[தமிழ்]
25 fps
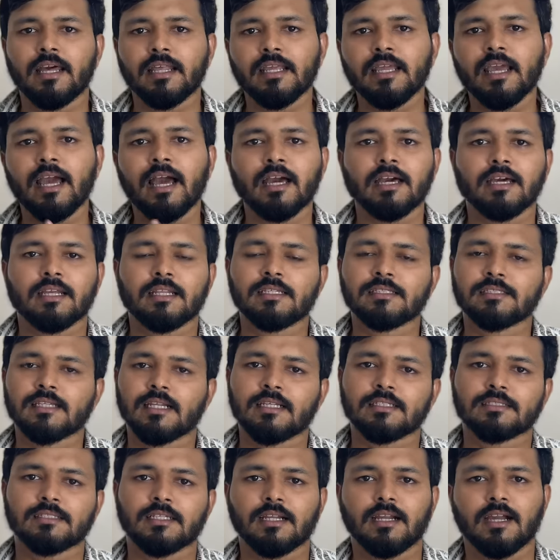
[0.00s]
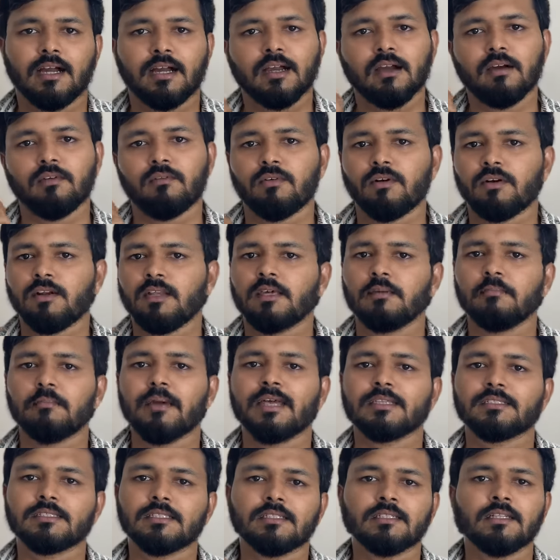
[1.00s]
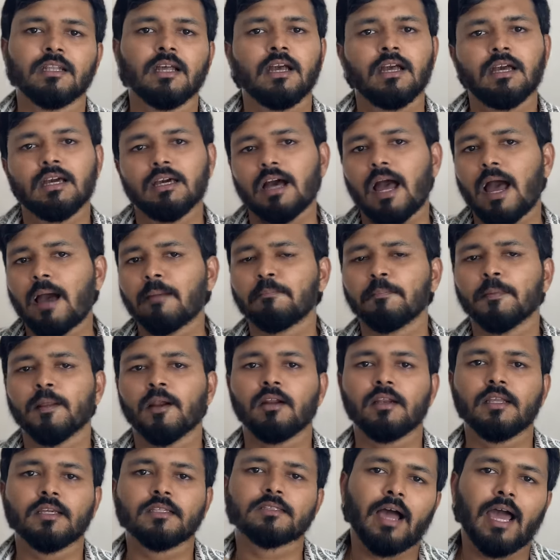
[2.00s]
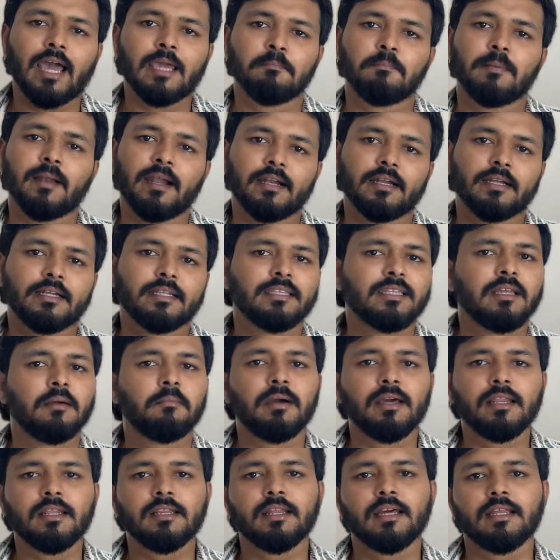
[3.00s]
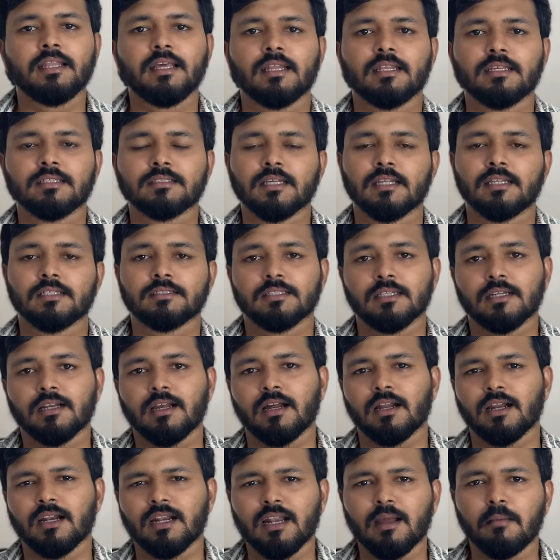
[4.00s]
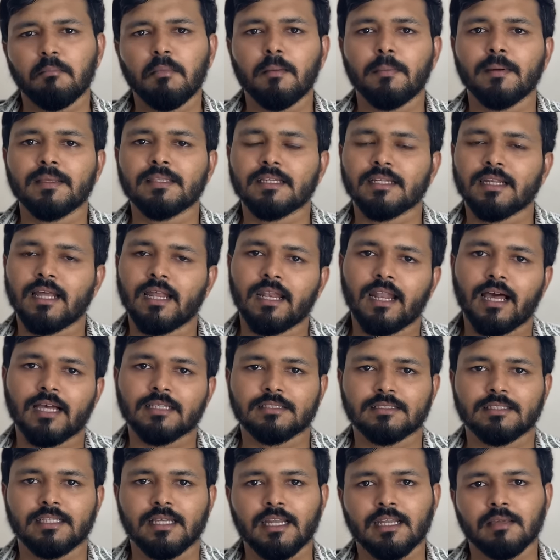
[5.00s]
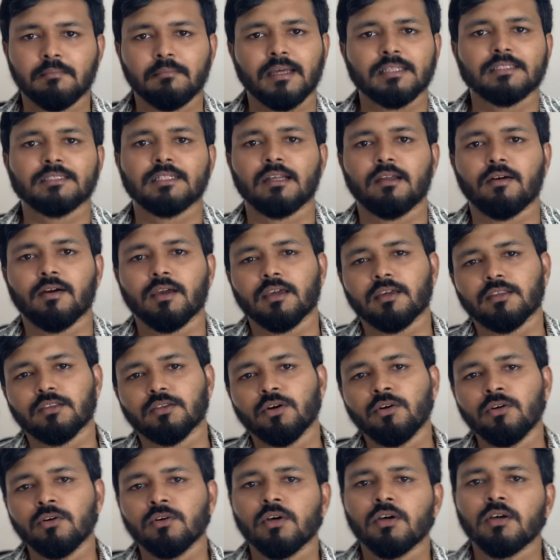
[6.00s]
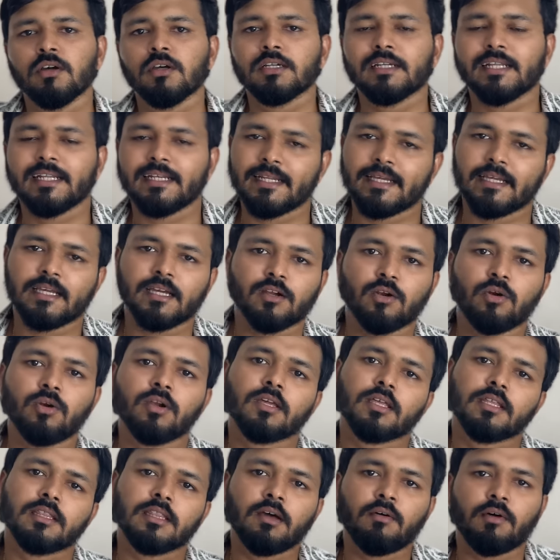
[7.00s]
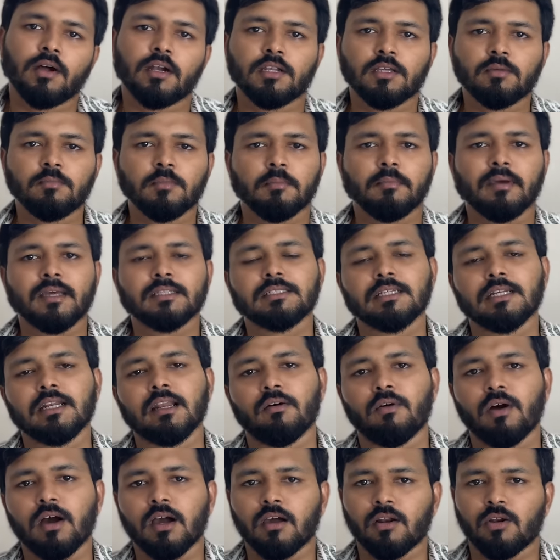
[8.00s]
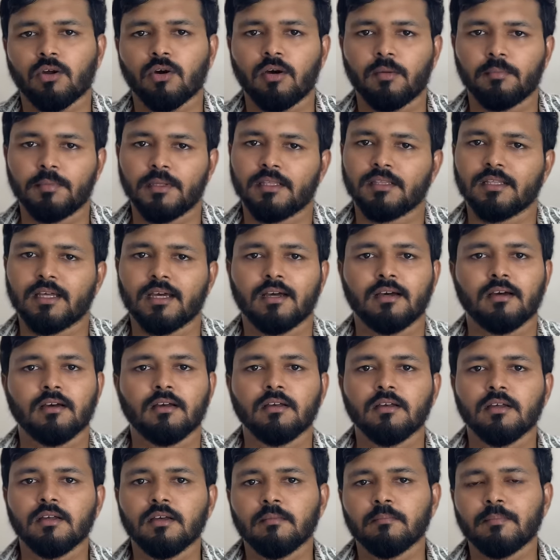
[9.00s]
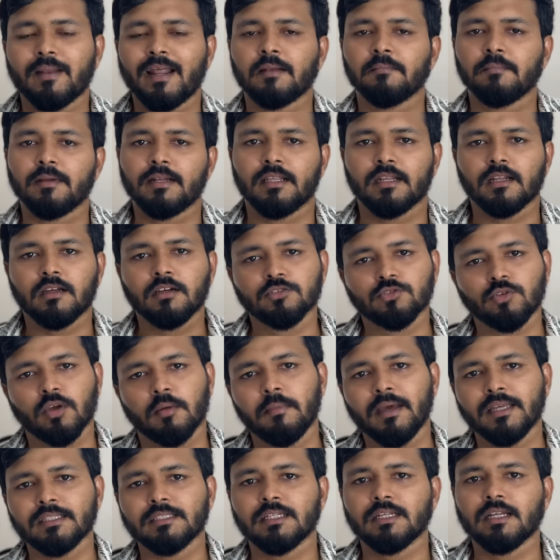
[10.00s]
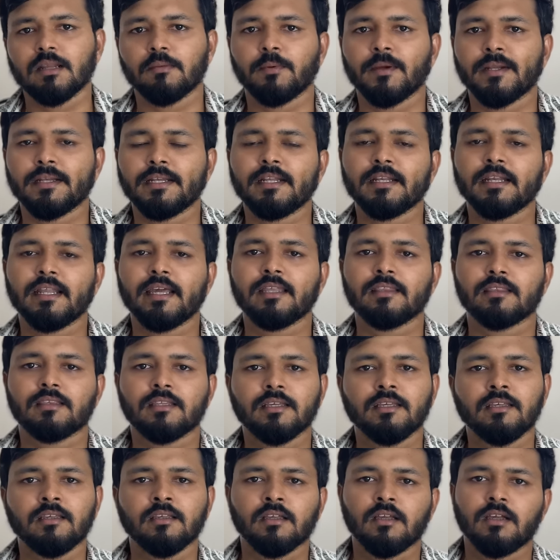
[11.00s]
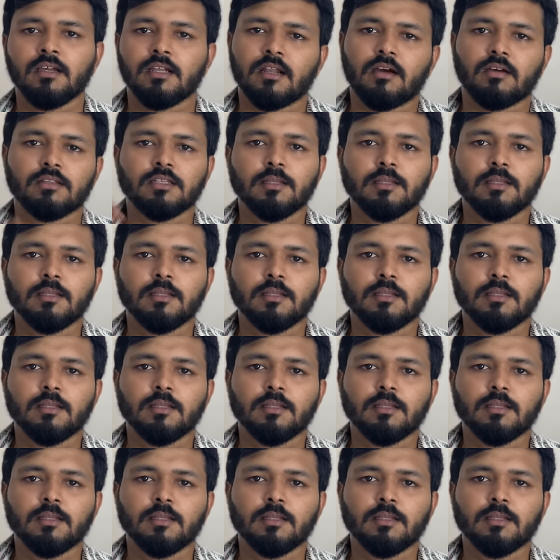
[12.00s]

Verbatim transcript: நிறையா ரீசெலர்ஸ் இருக்காங்க ஒன்று இமேஜின் ஆப்ட்ரானிக்ஸ் ஐ பிளானட் இந்த மாதிரி நிறைய ரீசெலர்ஸ் இருக்காங்க நம்ம பார்த்தீங்கன்னா லாஸ்ட் இயர் இமேஜினில் வாங்கியிருந்தோம் டிடிகே ரோட் இந்த வாட்டியும் இமேஜினில் வாங்குகிறோம் அப்படின்னு தான் பிளான் பண்ணியிருக்கோம் ஸோ இமேஜினில் போயிட்டு நேற்று நான்